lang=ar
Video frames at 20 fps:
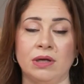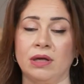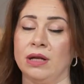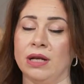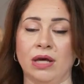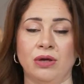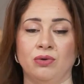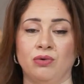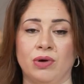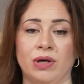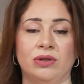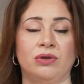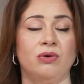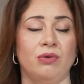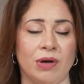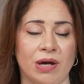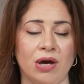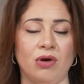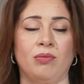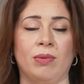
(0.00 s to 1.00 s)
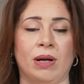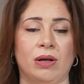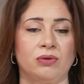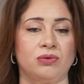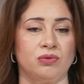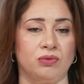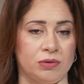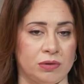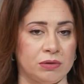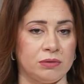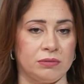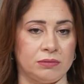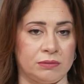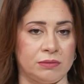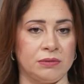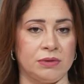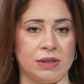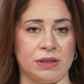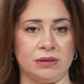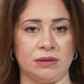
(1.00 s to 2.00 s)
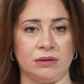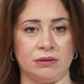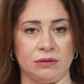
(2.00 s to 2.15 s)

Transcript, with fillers: لا يوجد هو جاوب على طول يعني